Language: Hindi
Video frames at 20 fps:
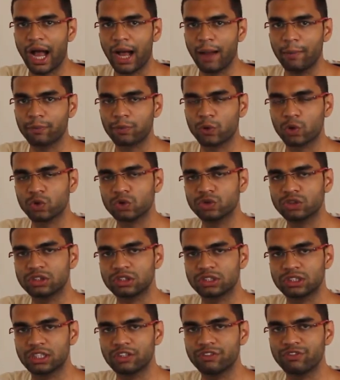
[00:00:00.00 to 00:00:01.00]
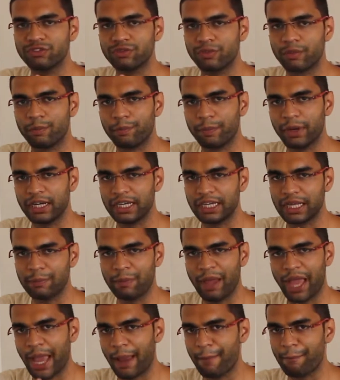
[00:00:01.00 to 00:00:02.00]
आपको सिर्फ
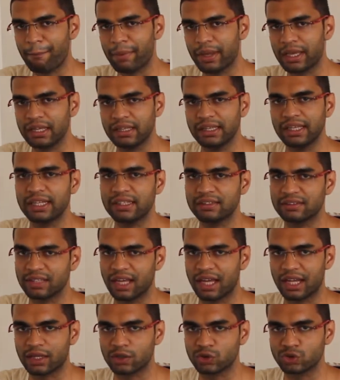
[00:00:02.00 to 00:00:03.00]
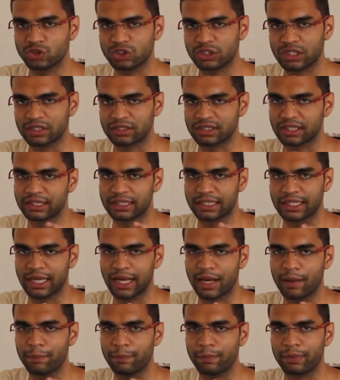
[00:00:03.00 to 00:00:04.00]
पेटीएम ऐप पे ही ये सारा कुछ कर सकते हैं
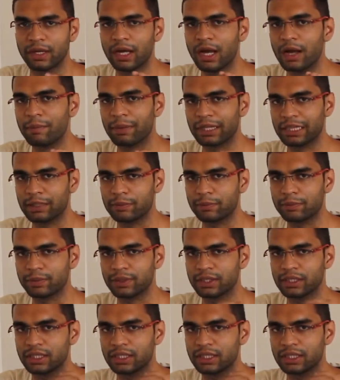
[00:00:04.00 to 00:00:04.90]
आप मतलब